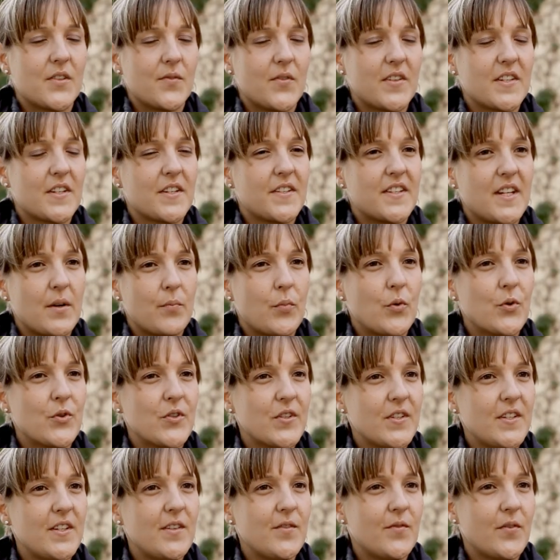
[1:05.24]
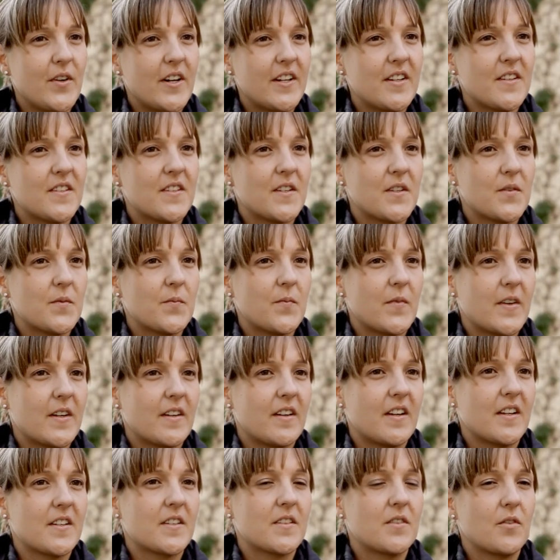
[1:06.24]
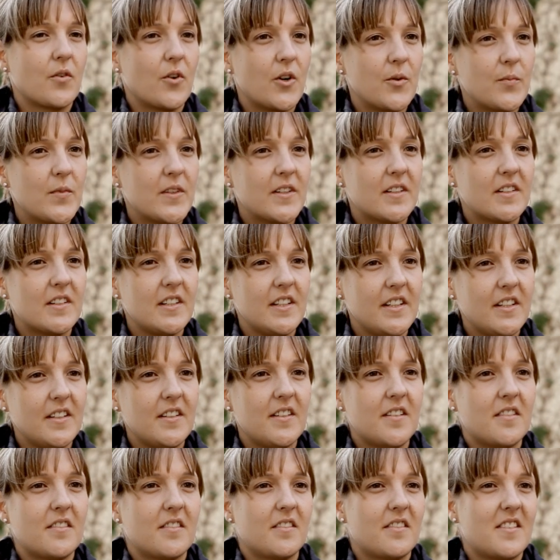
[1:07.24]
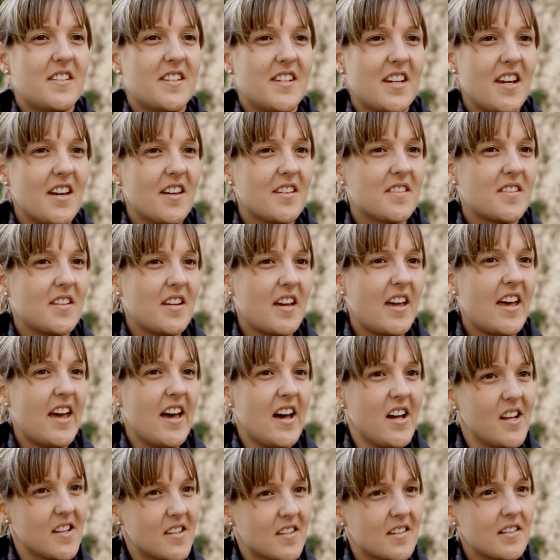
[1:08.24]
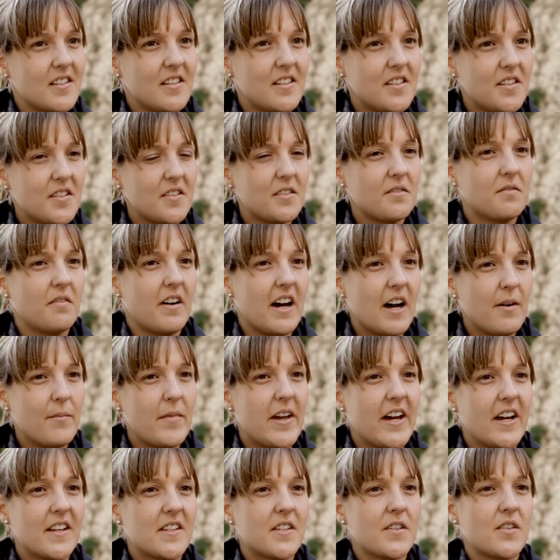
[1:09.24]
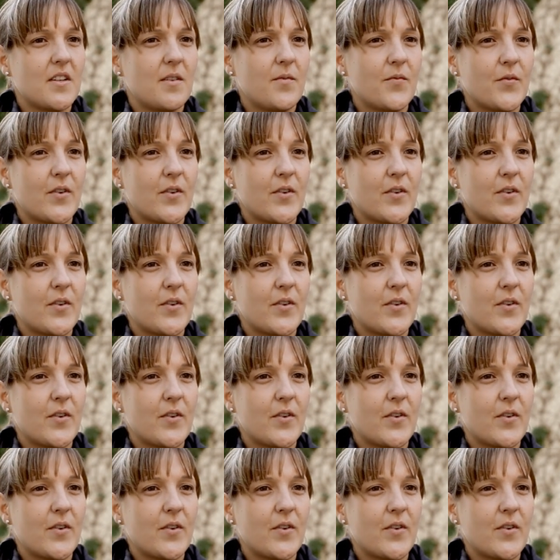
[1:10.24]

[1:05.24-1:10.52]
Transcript: Also was ich sehr positiv fand, ist, dass man als Neumitglied sehr, sehr herzlich, warmherzig